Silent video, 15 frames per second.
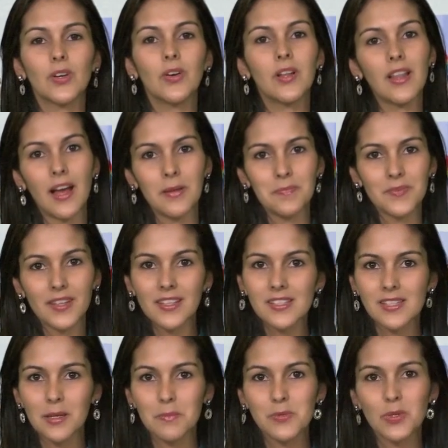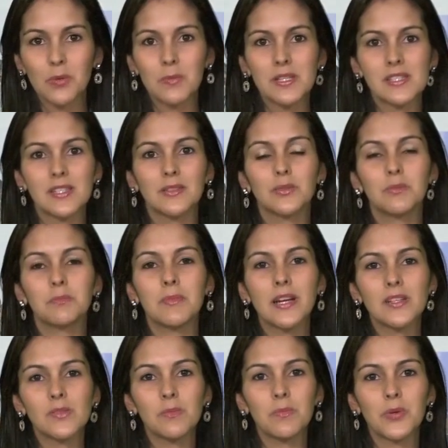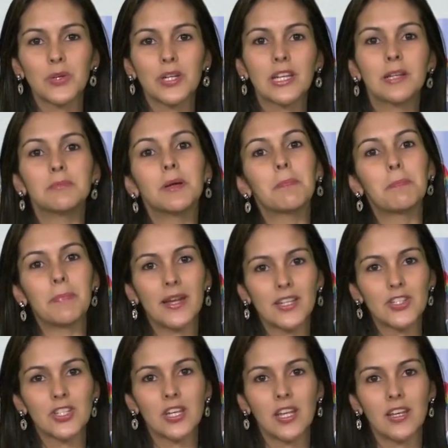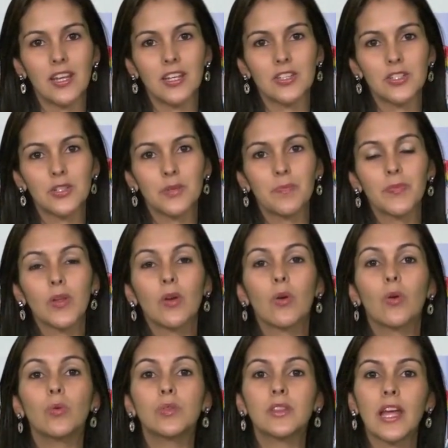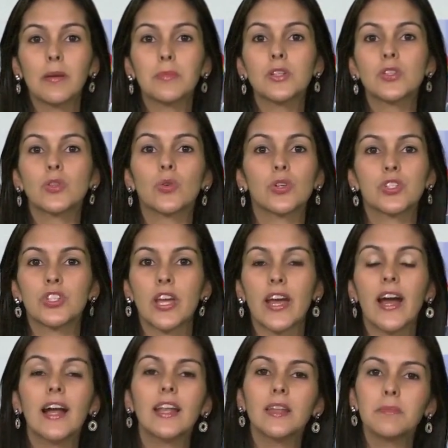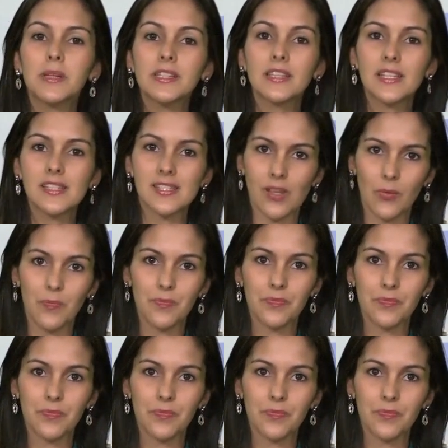Olá, estamos começando mais um programa Pet na Net. O tema de hoje é alimentação.